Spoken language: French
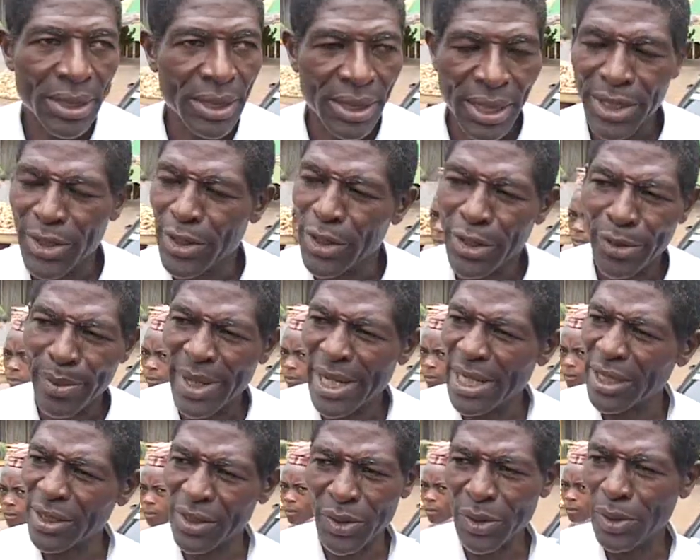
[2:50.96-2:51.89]
C'est
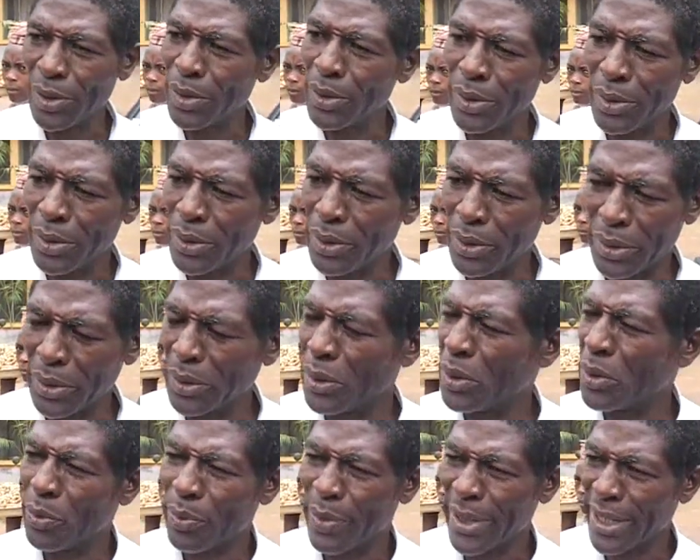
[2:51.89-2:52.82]
normal
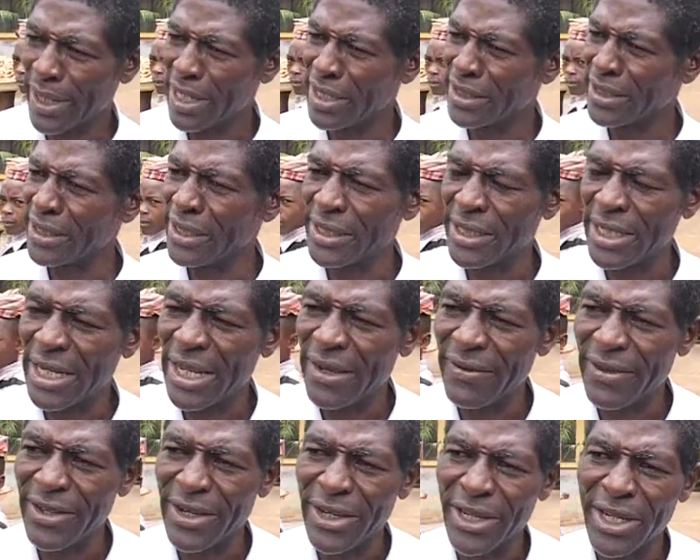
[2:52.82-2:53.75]
que le parent dise
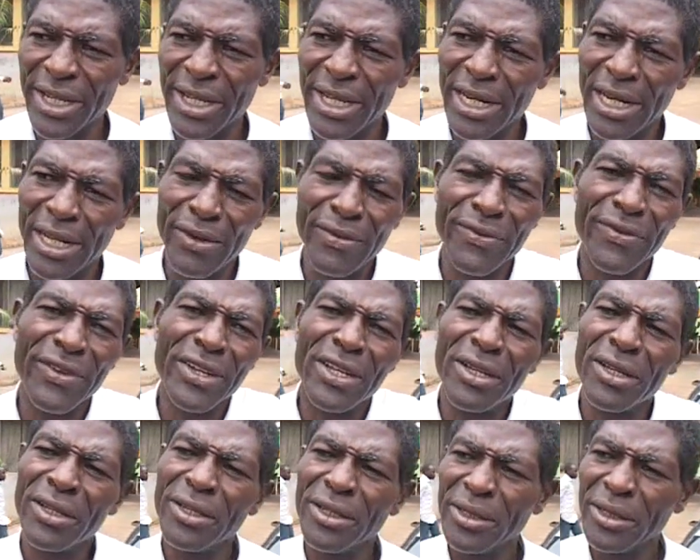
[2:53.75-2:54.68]
la vérité à
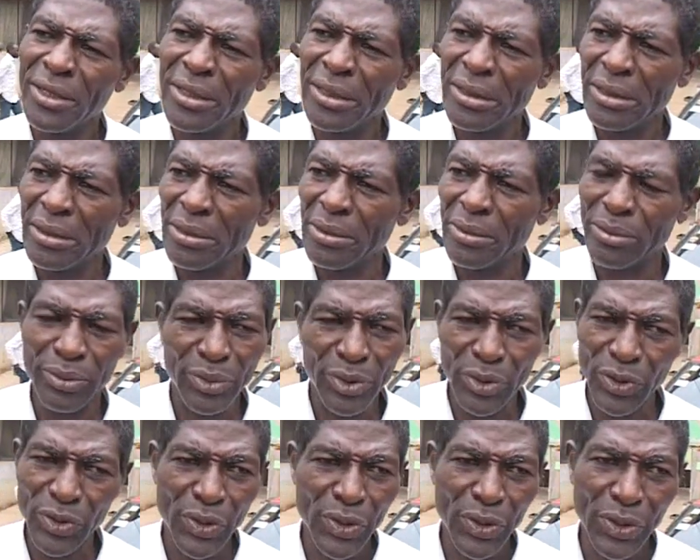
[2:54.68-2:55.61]
l'enfant,
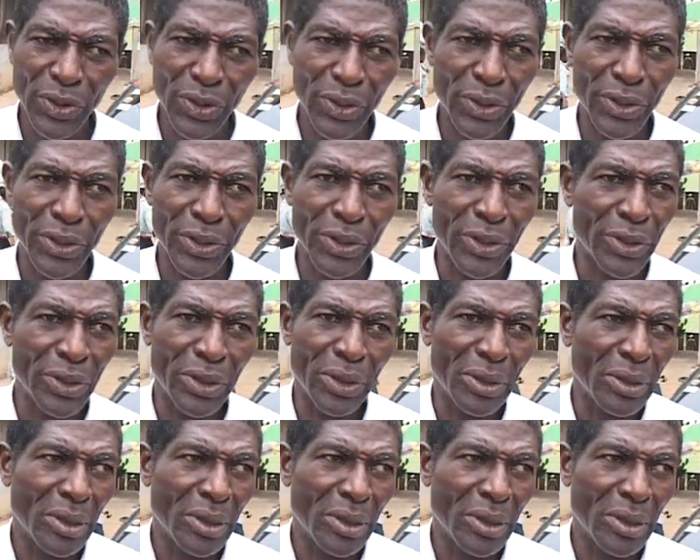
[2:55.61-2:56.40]
puisque euh,